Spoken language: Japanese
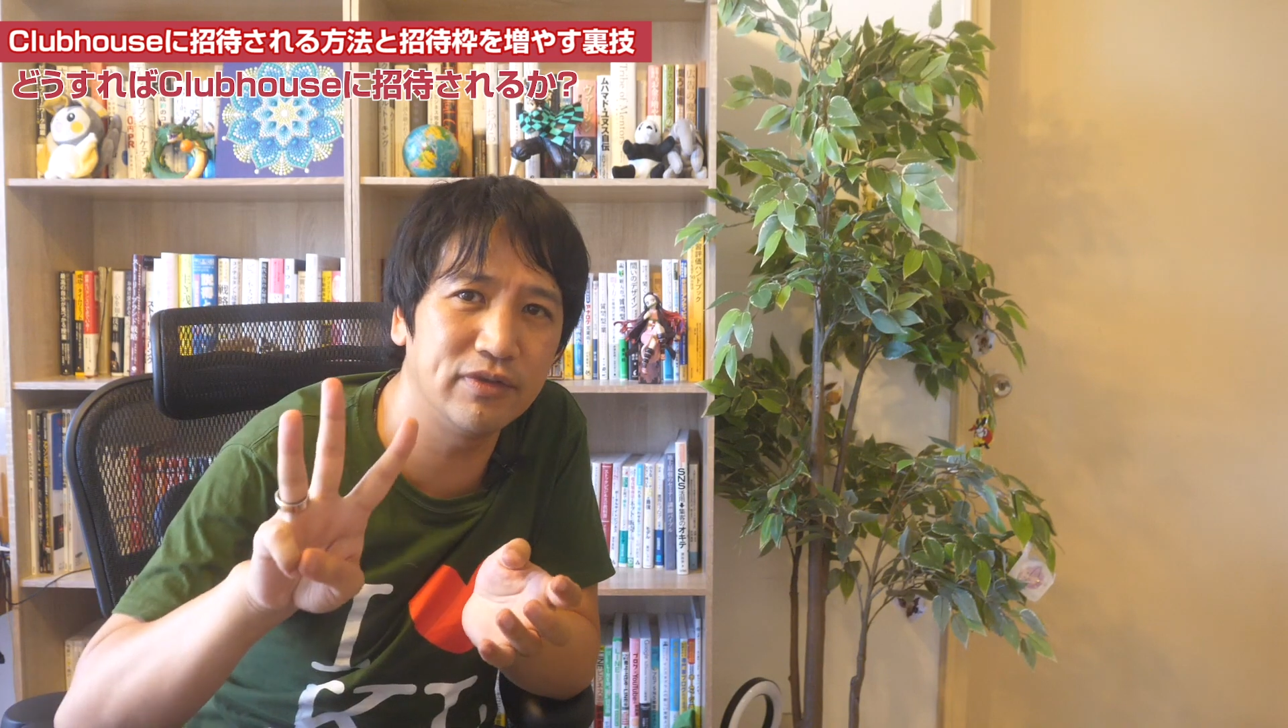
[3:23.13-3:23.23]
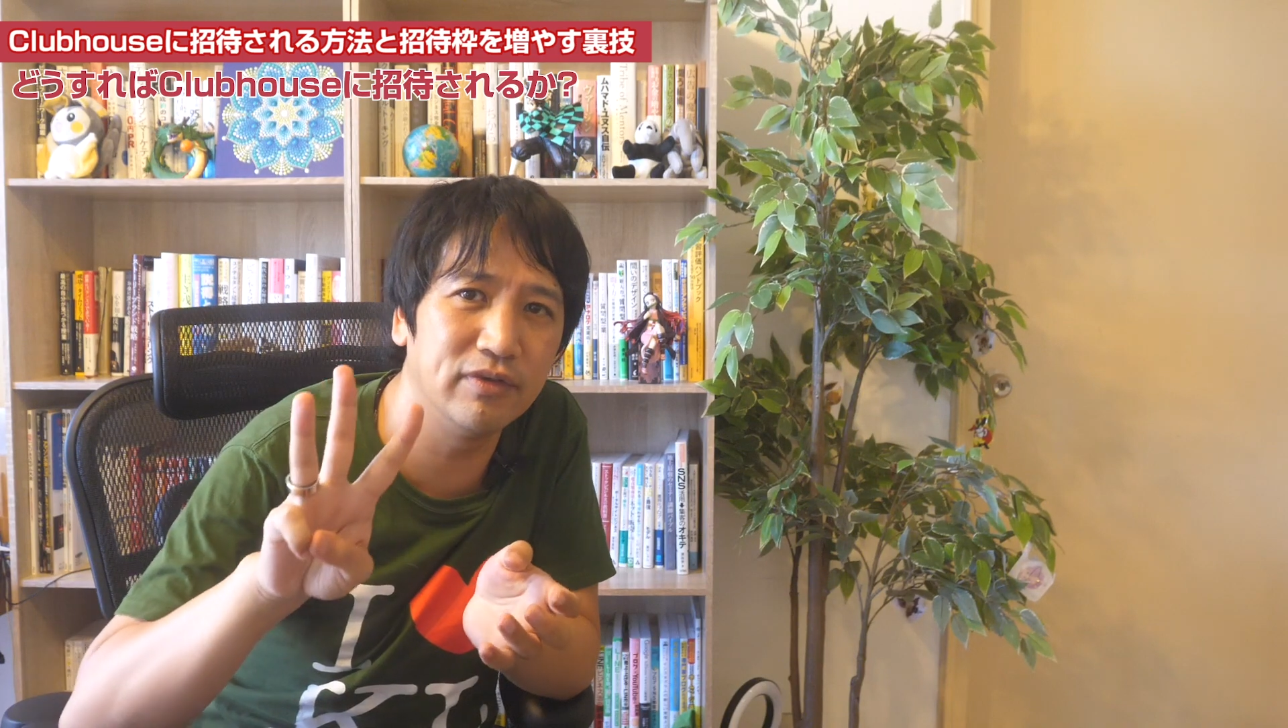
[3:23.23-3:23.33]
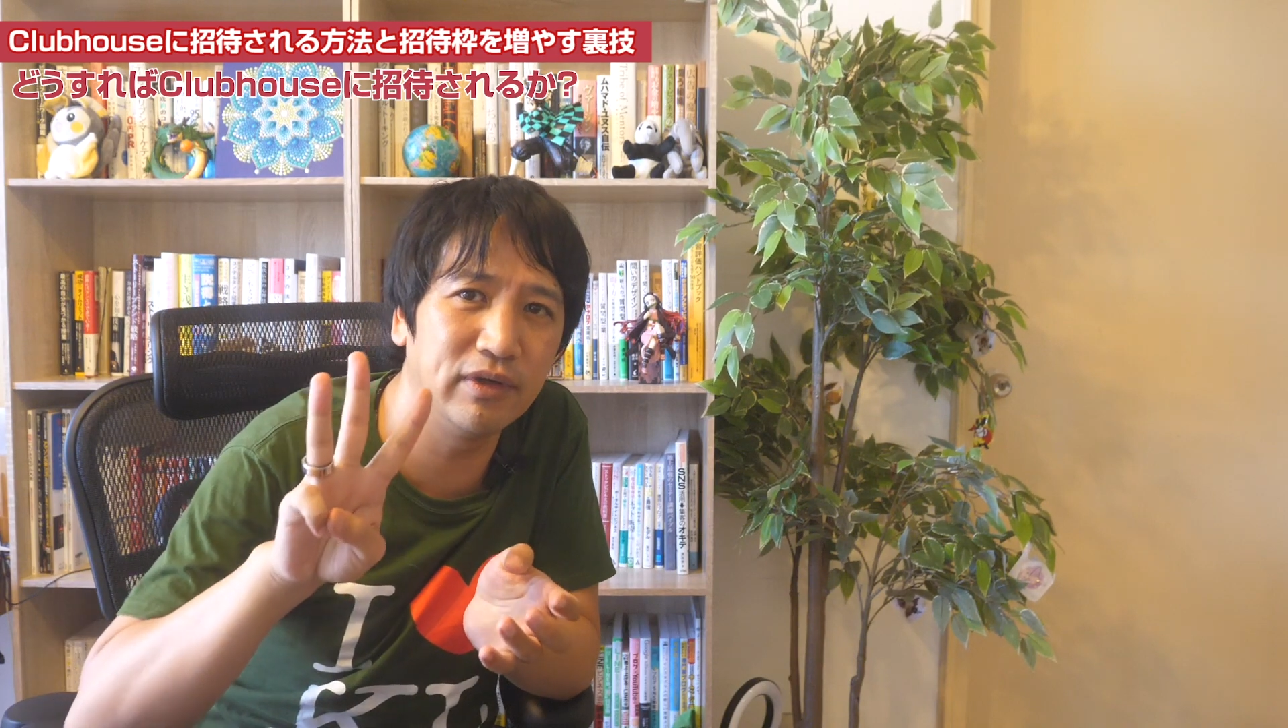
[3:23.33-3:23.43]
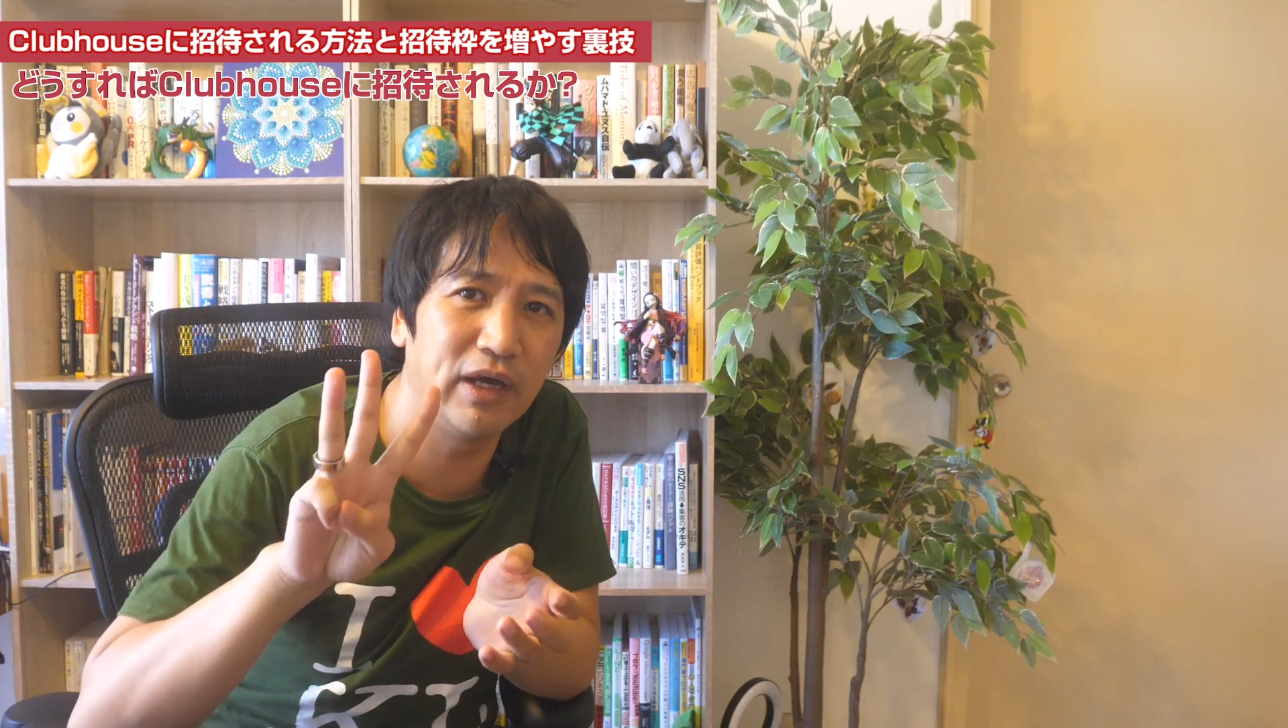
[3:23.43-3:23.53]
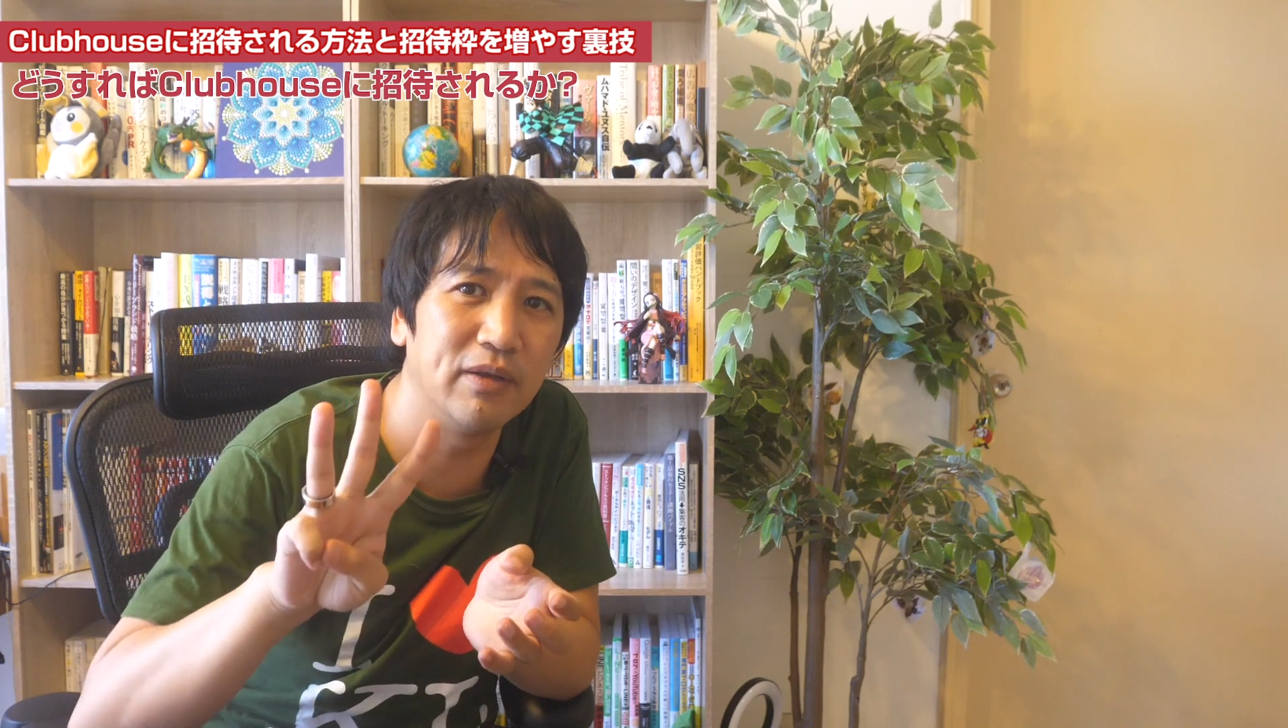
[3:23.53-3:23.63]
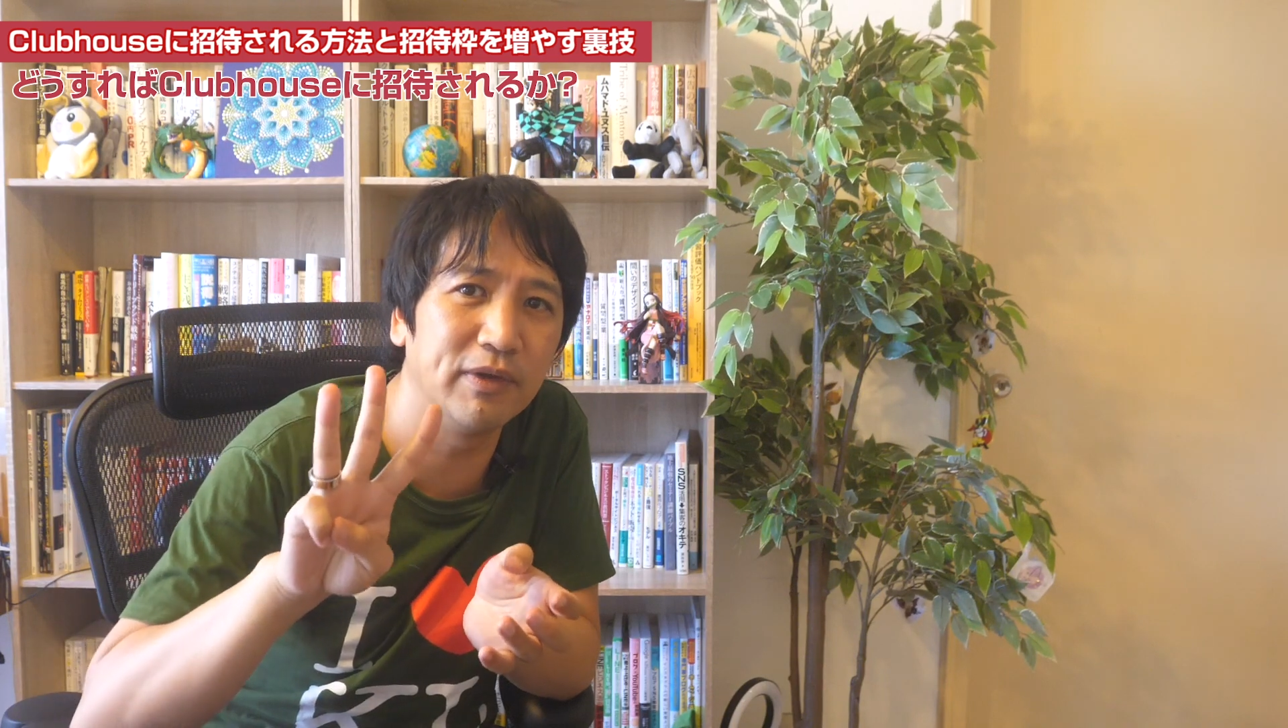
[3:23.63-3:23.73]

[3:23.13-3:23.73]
つあり